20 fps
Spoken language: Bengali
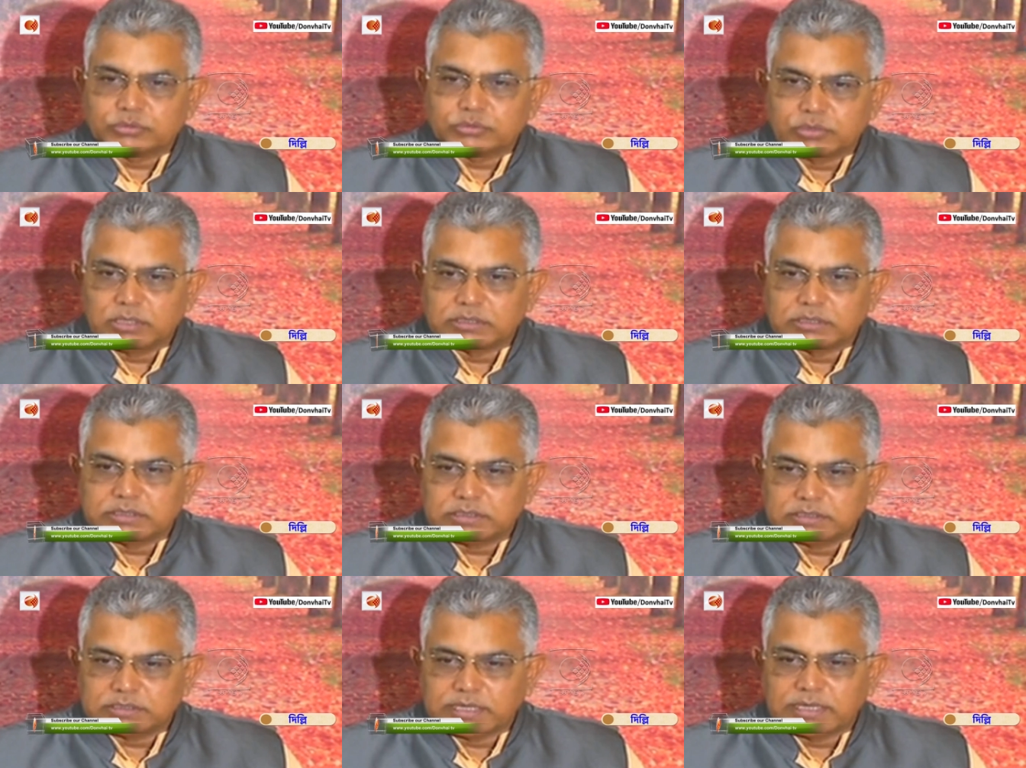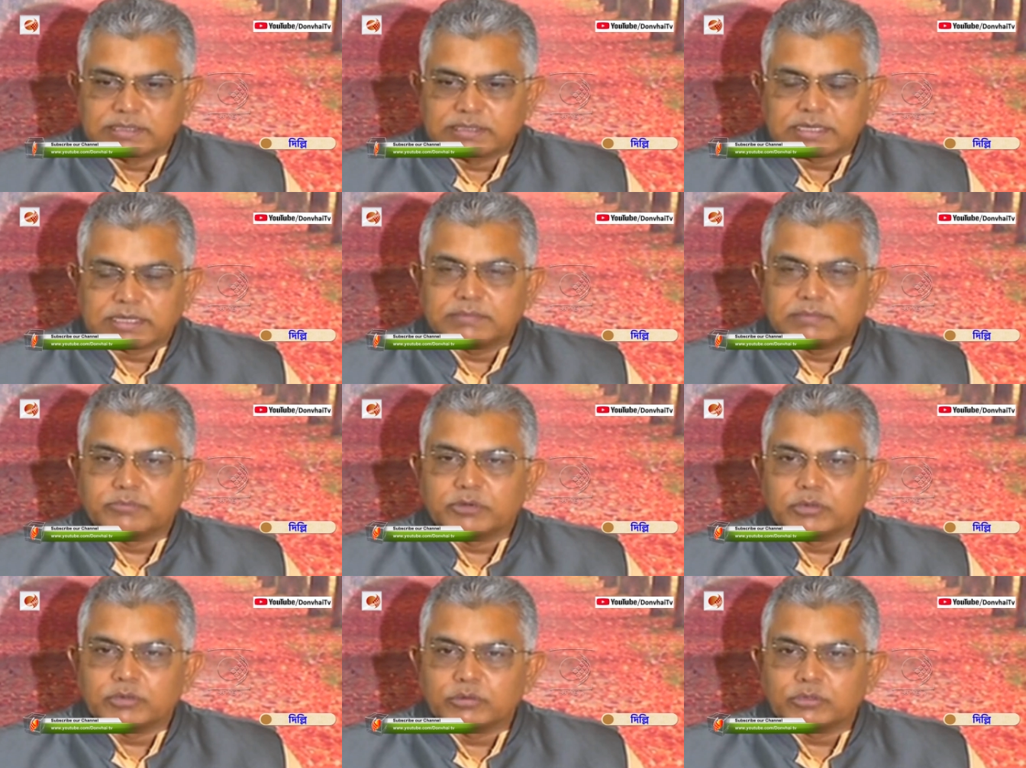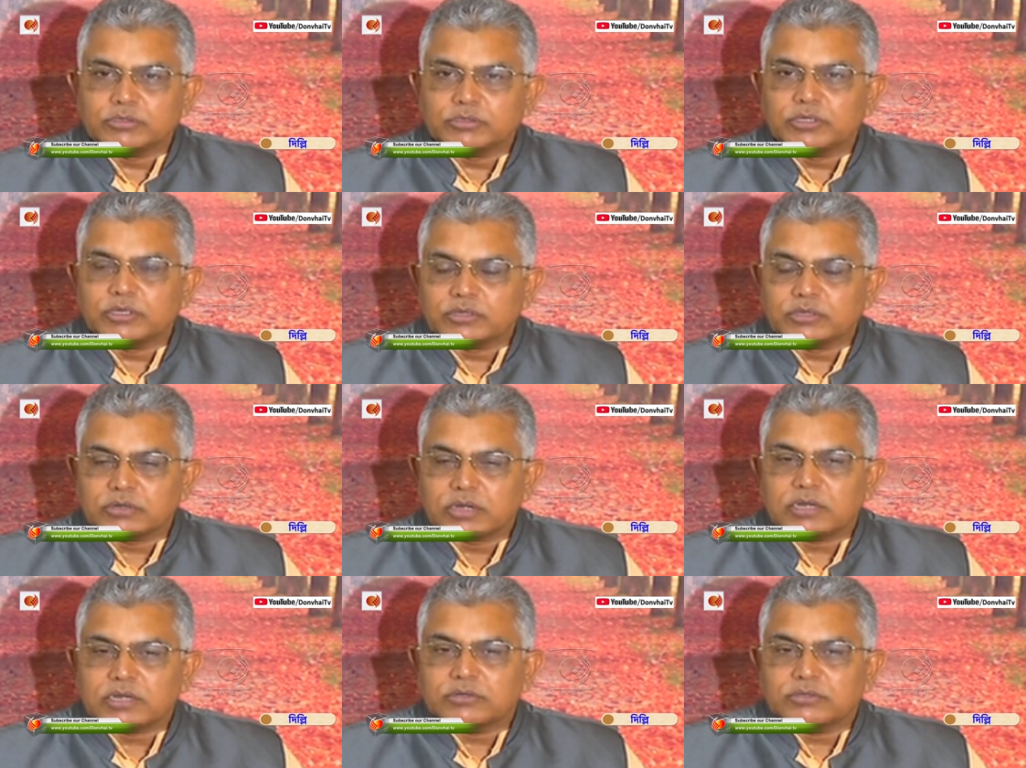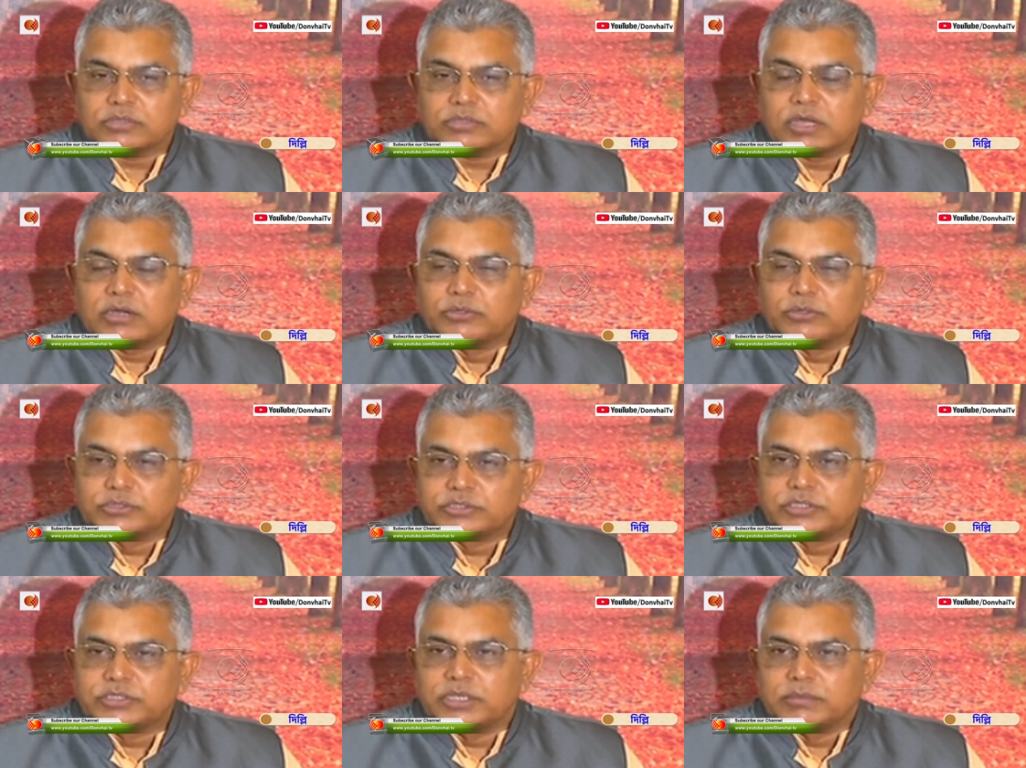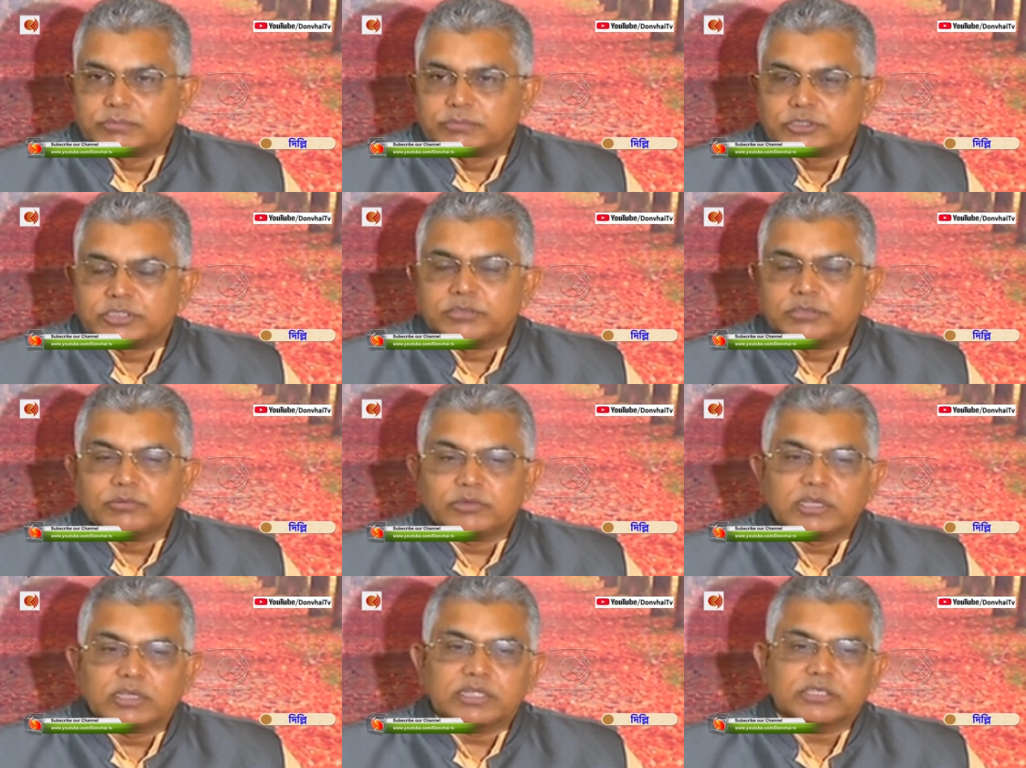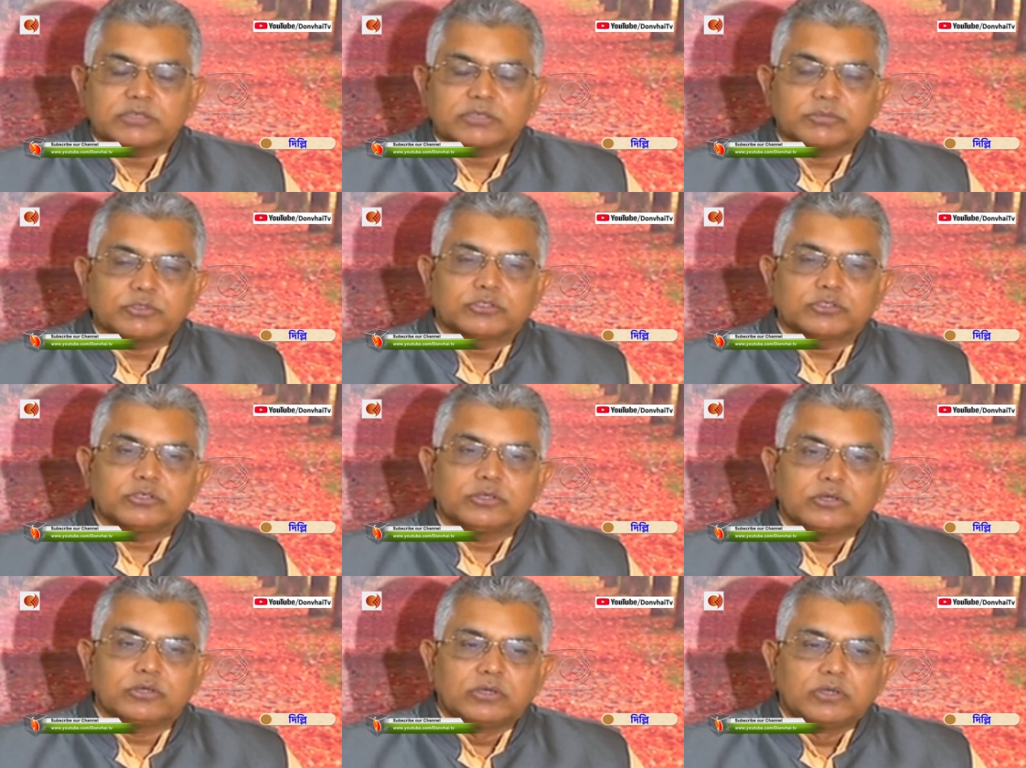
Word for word: যুক্ত আছে তাই তাকে পরিবর্তন করার কথা হচ্ছে পশ্চিমবঙ্গের সমস্ত